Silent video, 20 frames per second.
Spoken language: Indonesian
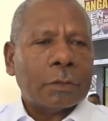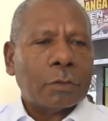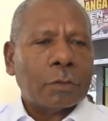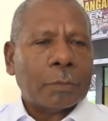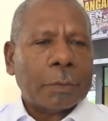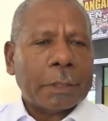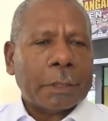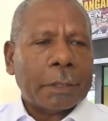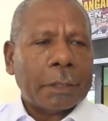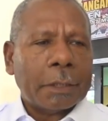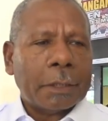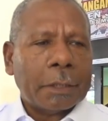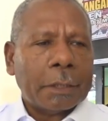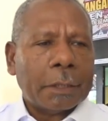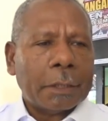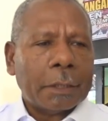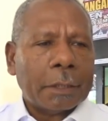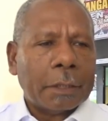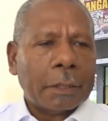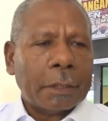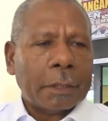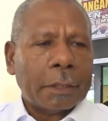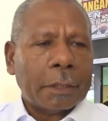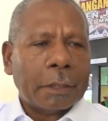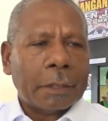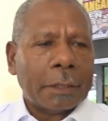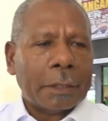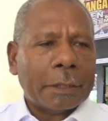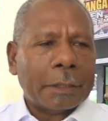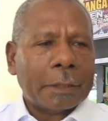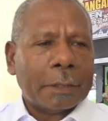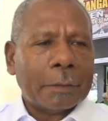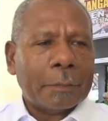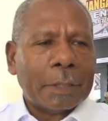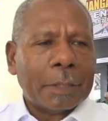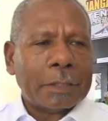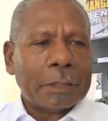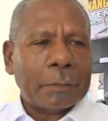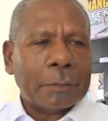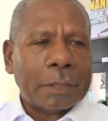supaya eh,
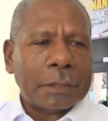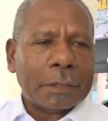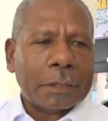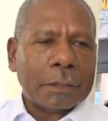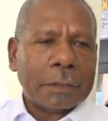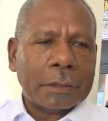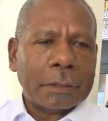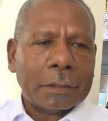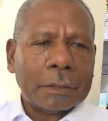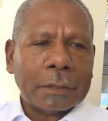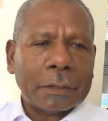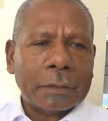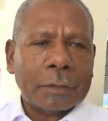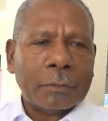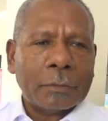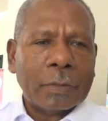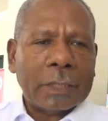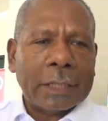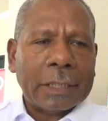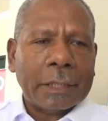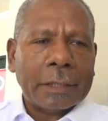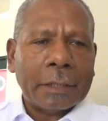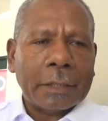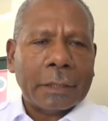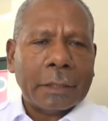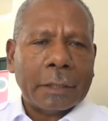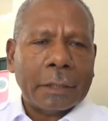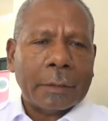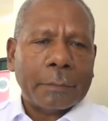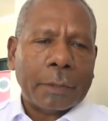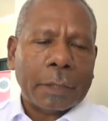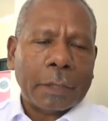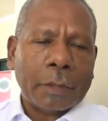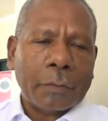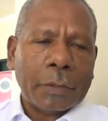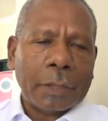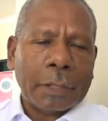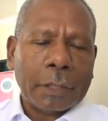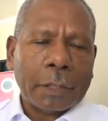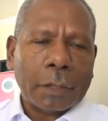masing-masing wilayah, apakah
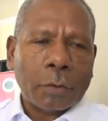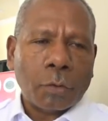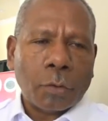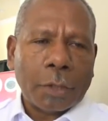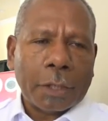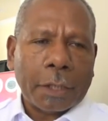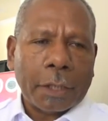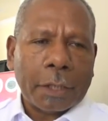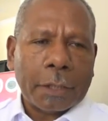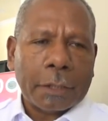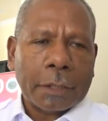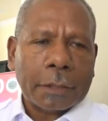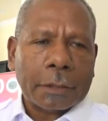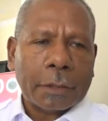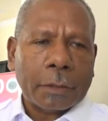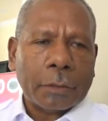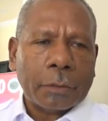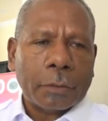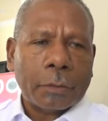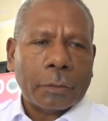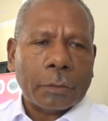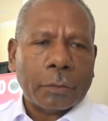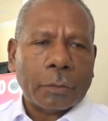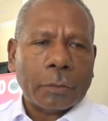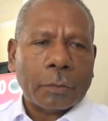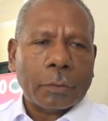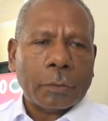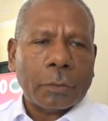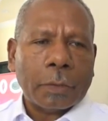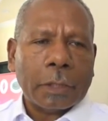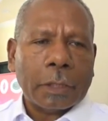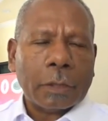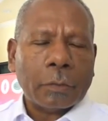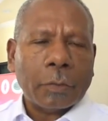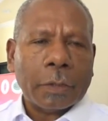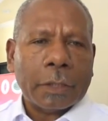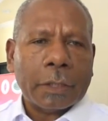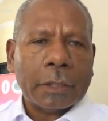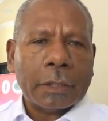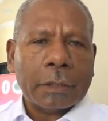wilayah kelurahan atau
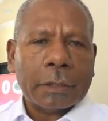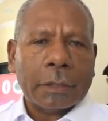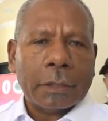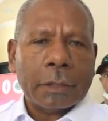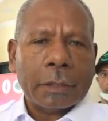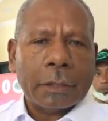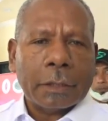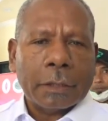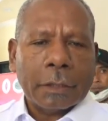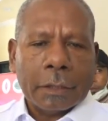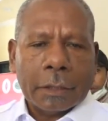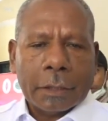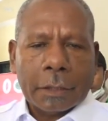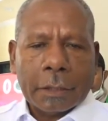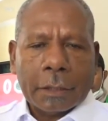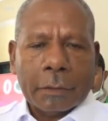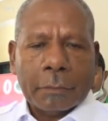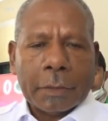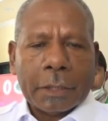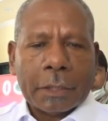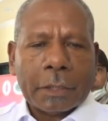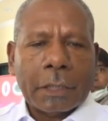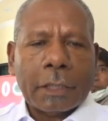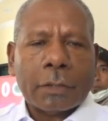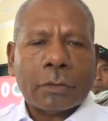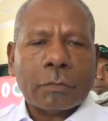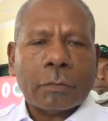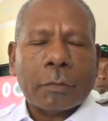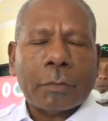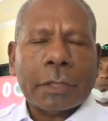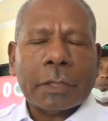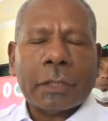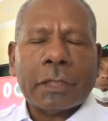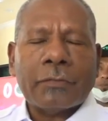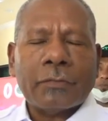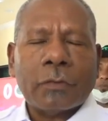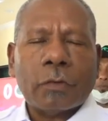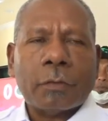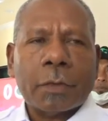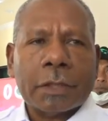RW, RT mereka harus
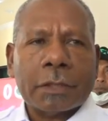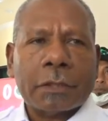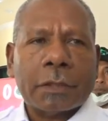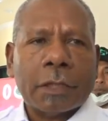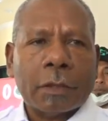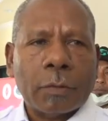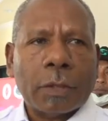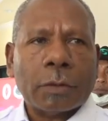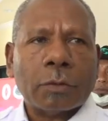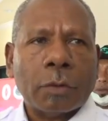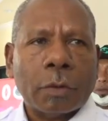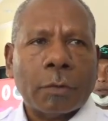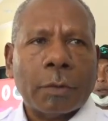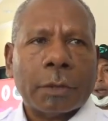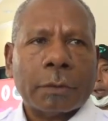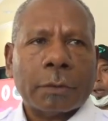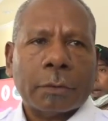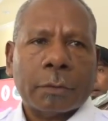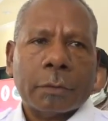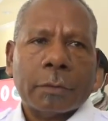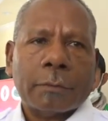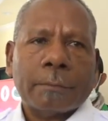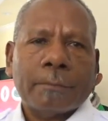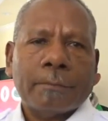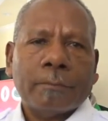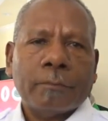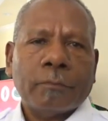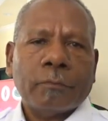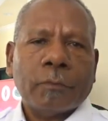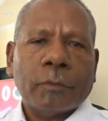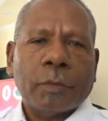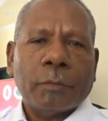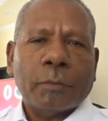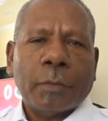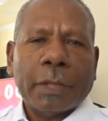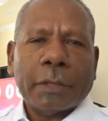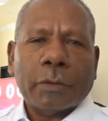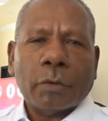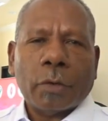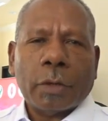memberikan informasi dari waktu ke waktu,
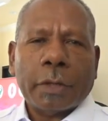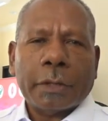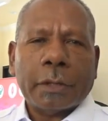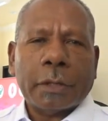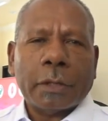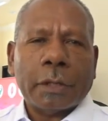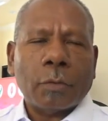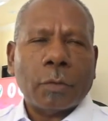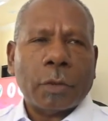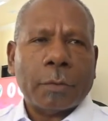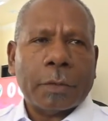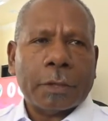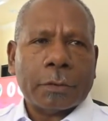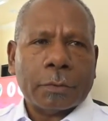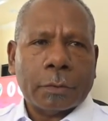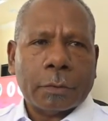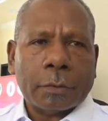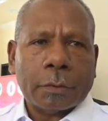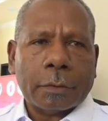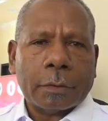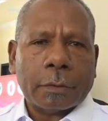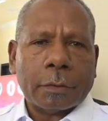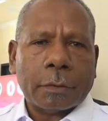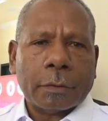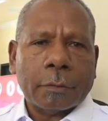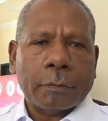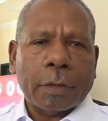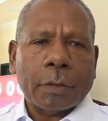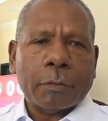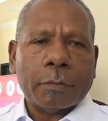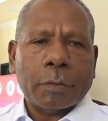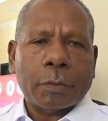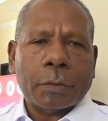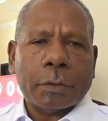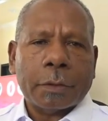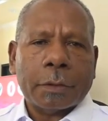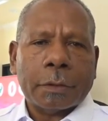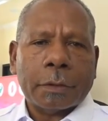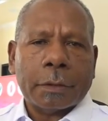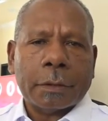baik orang yang keluar masuk
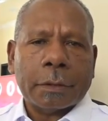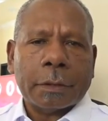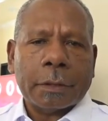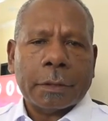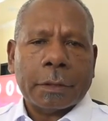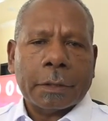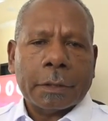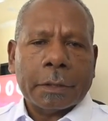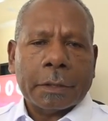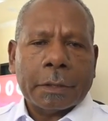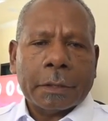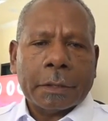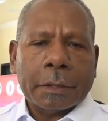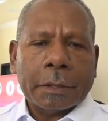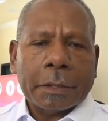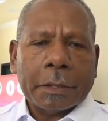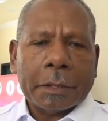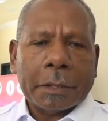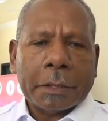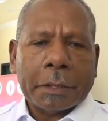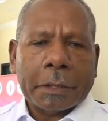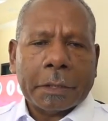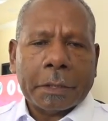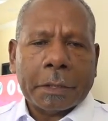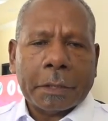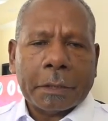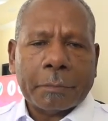maupun e,